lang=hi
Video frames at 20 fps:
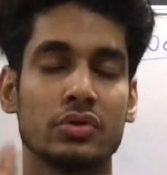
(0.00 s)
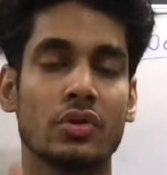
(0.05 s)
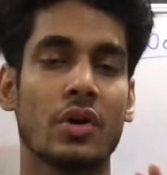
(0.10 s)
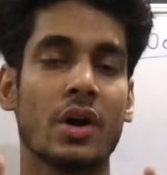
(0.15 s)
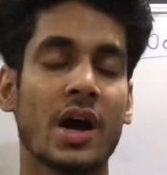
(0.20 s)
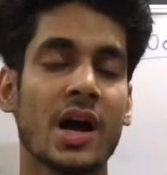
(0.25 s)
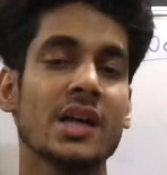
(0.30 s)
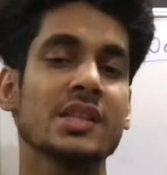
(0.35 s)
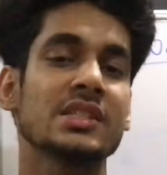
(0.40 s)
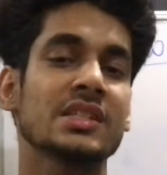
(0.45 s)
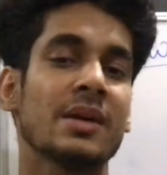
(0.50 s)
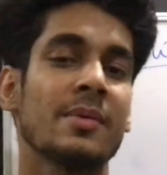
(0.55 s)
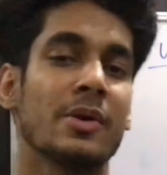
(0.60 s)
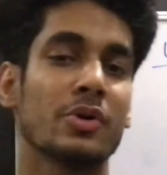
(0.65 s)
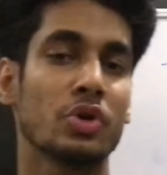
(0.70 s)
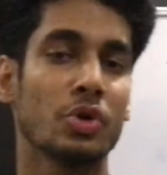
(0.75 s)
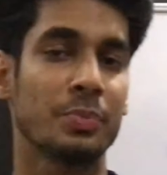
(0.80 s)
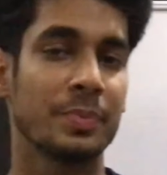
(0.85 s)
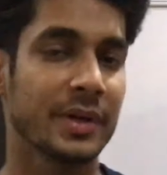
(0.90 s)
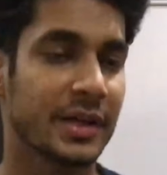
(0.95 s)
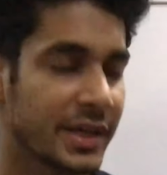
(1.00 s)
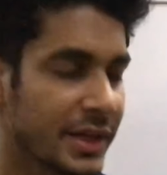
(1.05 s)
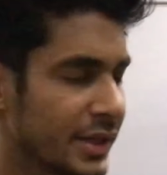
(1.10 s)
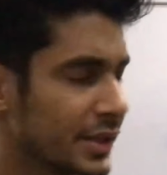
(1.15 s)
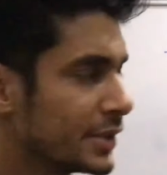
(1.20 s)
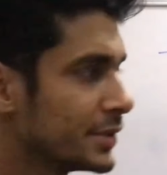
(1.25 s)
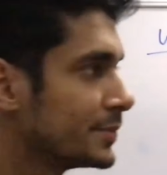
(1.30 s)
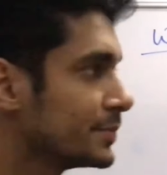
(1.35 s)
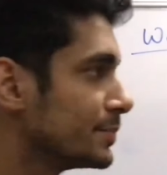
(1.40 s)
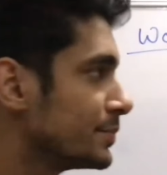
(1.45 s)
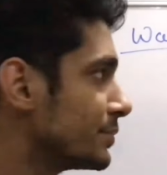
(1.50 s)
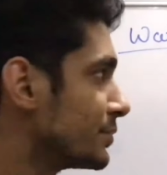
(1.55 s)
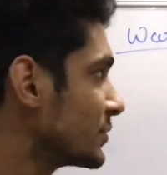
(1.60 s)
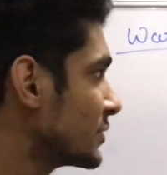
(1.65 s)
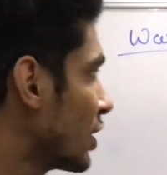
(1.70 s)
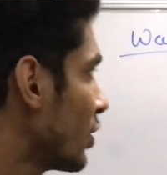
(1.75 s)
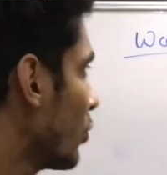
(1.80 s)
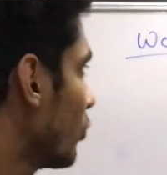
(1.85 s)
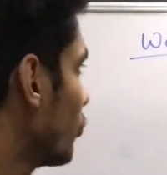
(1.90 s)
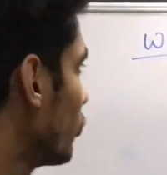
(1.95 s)
तो आज का हमारा टॉपिक है
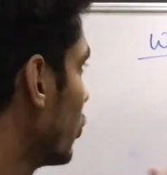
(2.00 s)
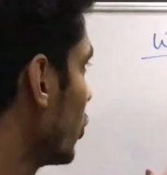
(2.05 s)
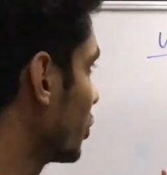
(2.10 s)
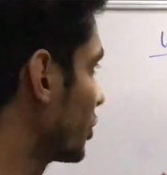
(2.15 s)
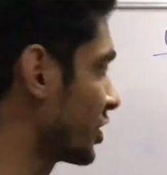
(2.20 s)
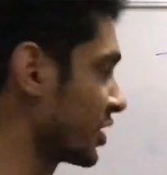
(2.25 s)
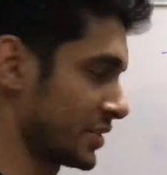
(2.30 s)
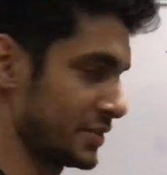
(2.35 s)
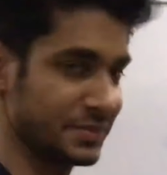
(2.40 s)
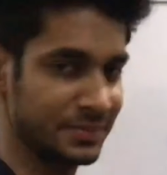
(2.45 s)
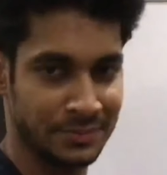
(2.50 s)
वाटर